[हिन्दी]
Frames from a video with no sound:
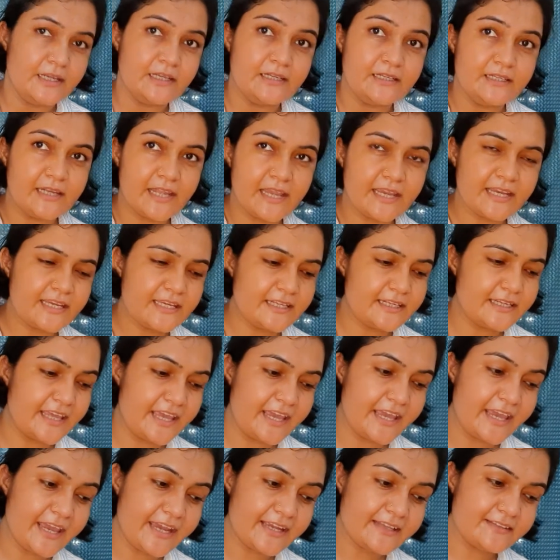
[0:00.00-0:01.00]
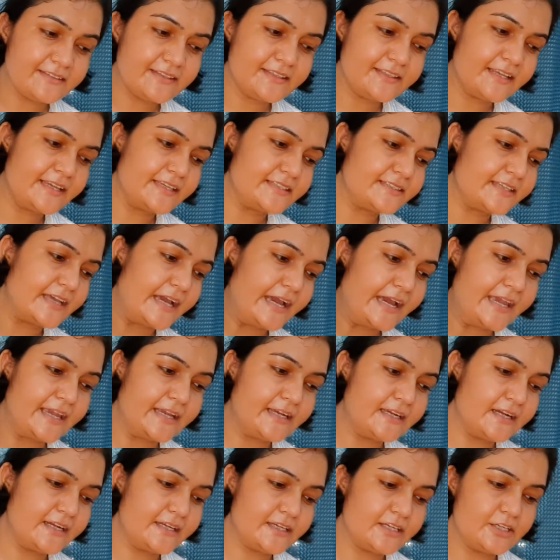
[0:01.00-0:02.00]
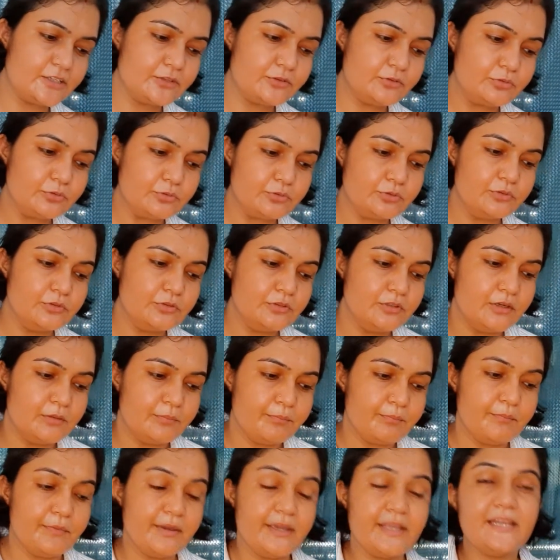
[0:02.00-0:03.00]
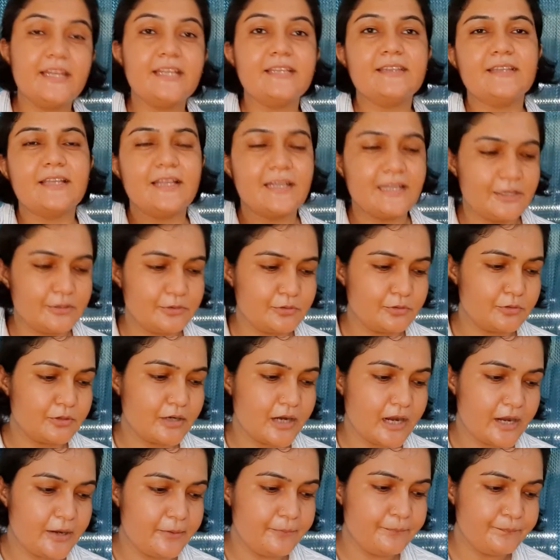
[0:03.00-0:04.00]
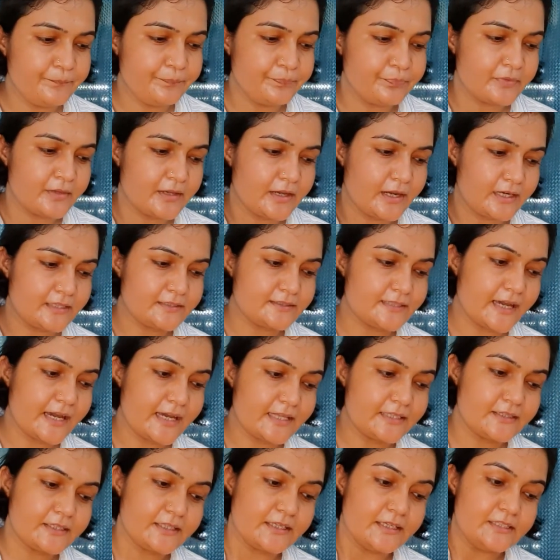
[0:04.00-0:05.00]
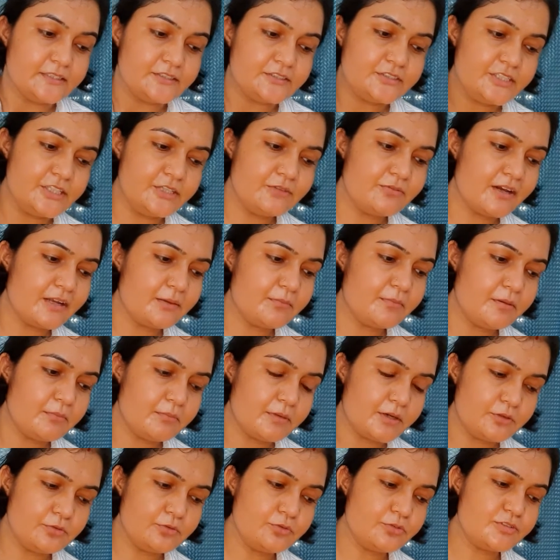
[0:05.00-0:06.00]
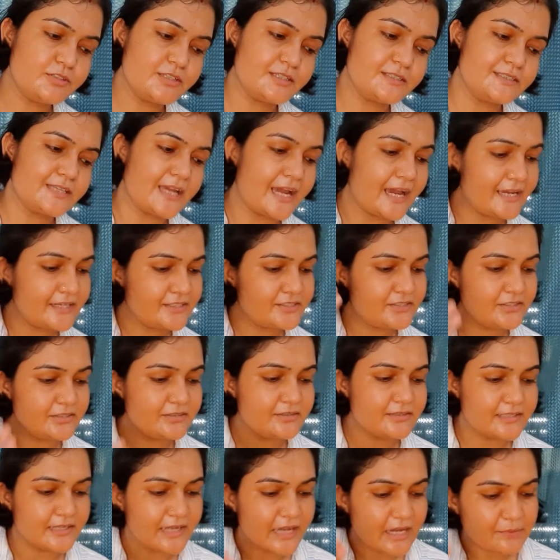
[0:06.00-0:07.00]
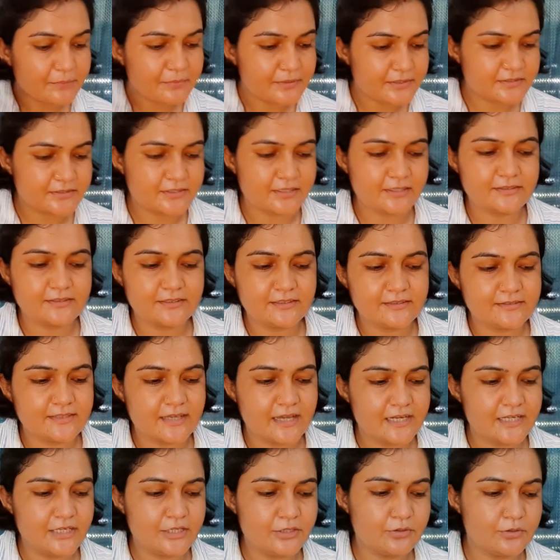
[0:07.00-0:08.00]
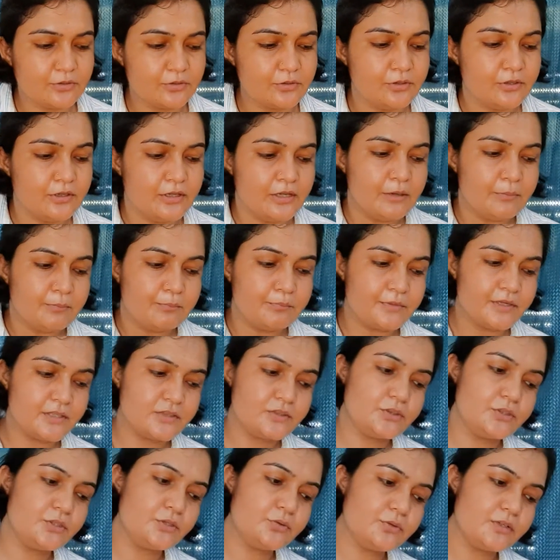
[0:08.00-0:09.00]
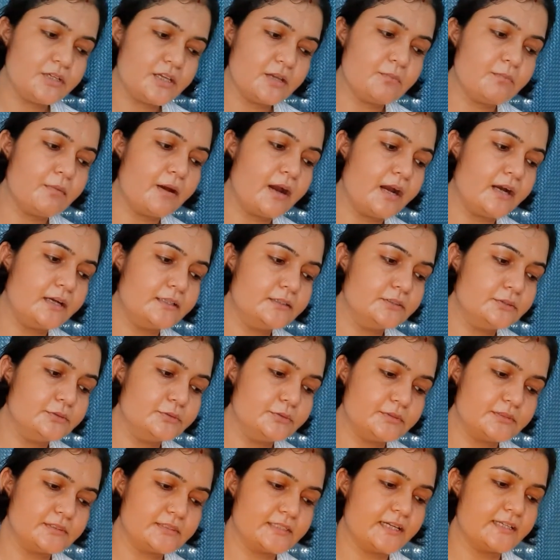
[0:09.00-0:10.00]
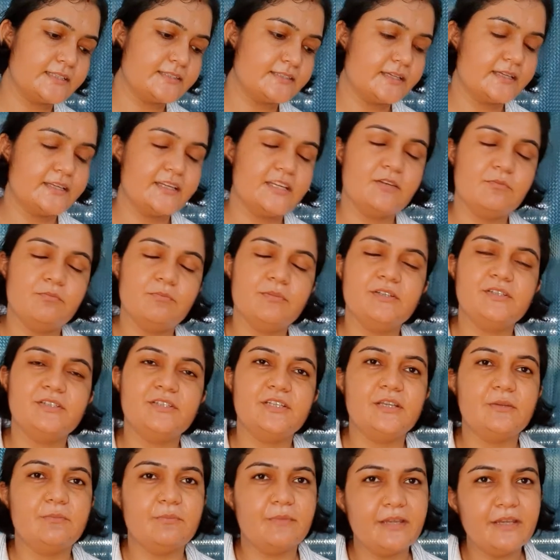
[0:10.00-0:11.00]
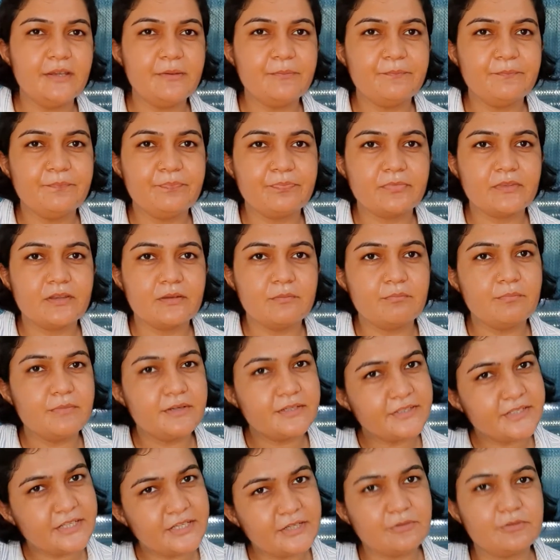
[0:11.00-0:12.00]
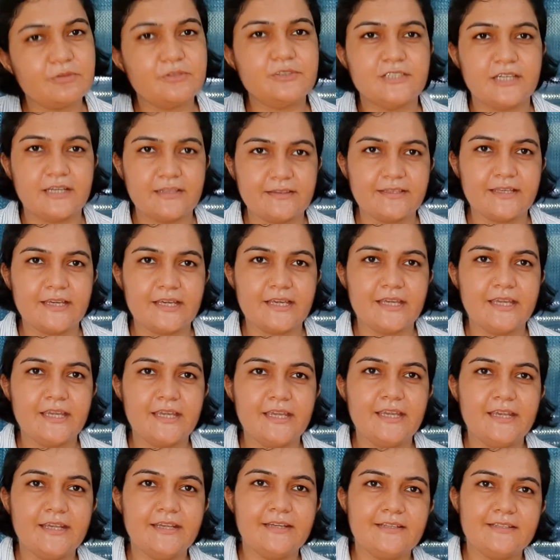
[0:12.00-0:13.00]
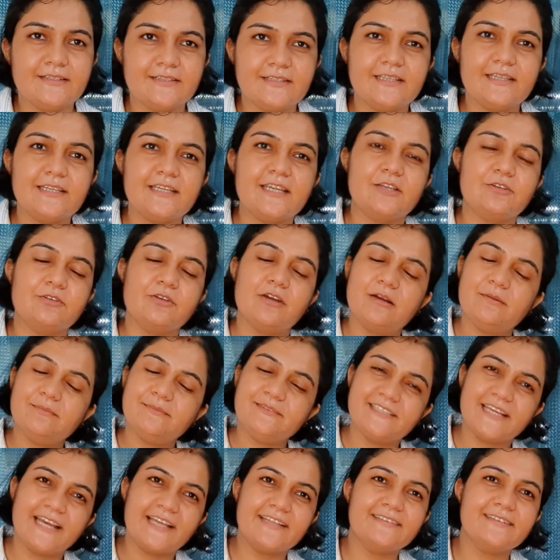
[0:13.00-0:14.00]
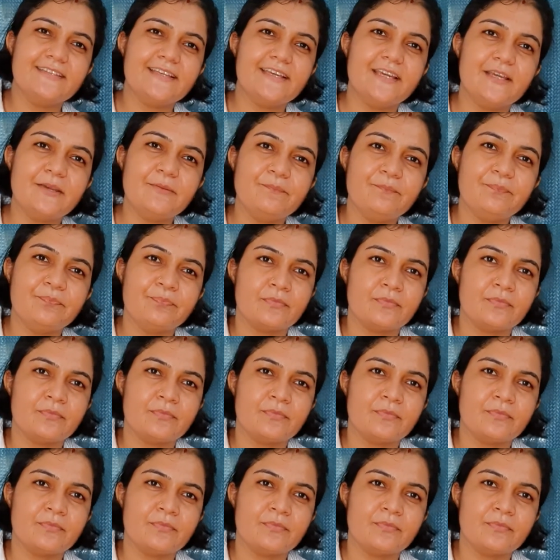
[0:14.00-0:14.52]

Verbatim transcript: लेकिन एक दिन ऐसा आएगा कि तू मेरे तले होगा अर्थात जीवन में मनुष्य चाहे जितना भी शक्तिशाली हो मृत्यु के बाद उसका शरीर मिट्टी में मिट्टी हो जाता है ठीक है तो हम जानते हैं